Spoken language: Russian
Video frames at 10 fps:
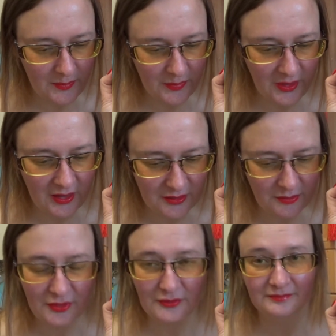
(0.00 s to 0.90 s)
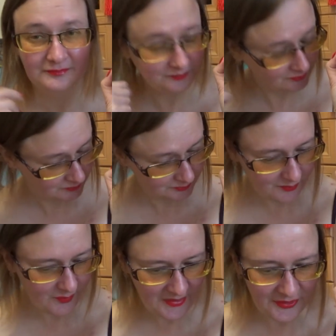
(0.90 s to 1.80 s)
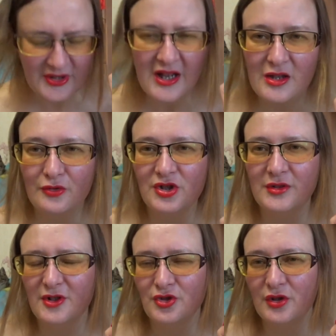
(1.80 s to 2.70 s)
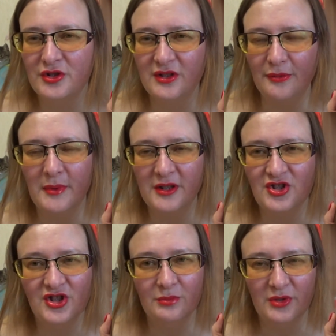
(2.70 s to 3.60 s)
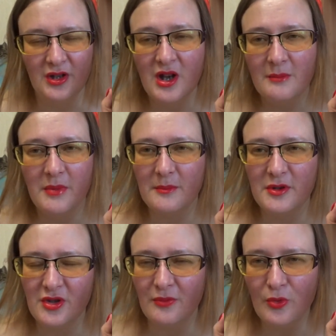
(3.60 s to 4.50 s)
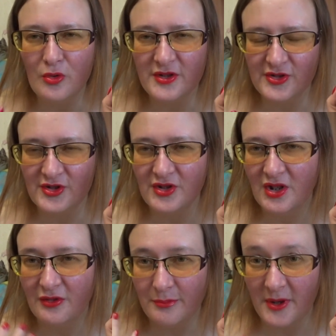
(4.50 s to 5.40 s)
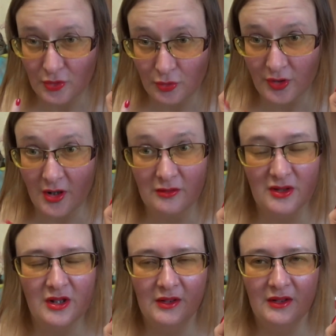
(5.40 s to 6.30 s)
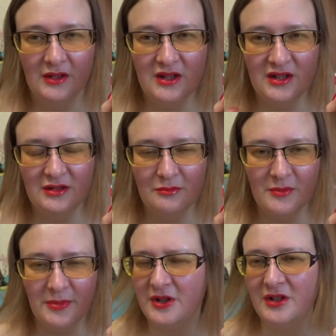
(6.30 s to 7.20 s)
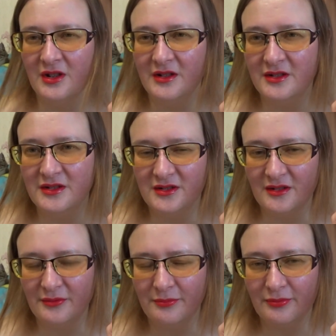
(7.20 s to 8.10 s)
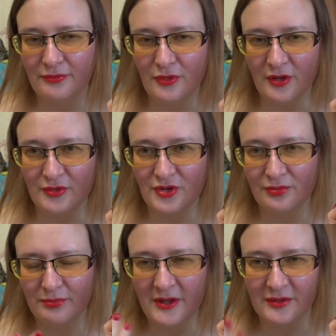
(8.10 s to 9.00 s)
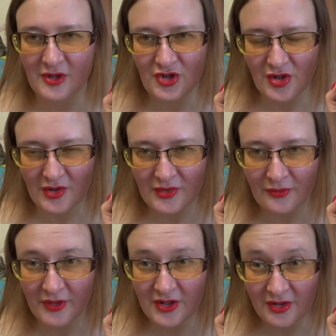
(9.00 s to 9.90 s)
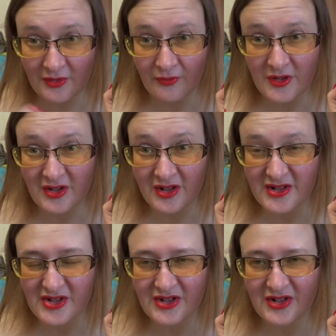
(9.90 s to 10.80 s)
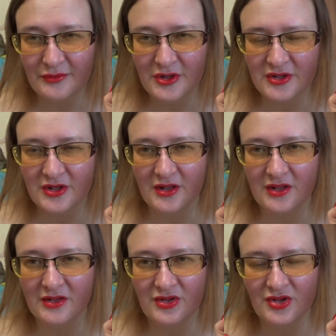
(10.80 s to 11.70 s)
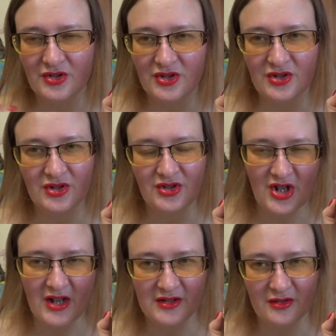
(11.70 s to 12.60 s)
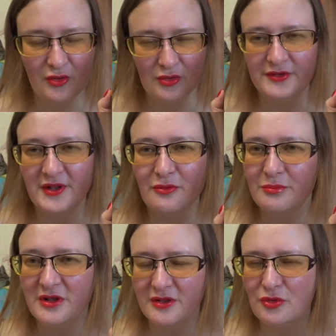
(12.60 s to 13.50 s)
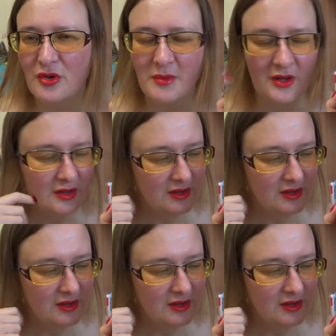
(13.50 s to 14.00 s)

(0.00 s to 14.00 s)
э, как бы встала, учитывая, что я где-то в 5 с чем-то помыла волосы в 5 утра. И мы приехали где-то только в 5 вечера, выехали из деревни где-то через час или около того, были дома.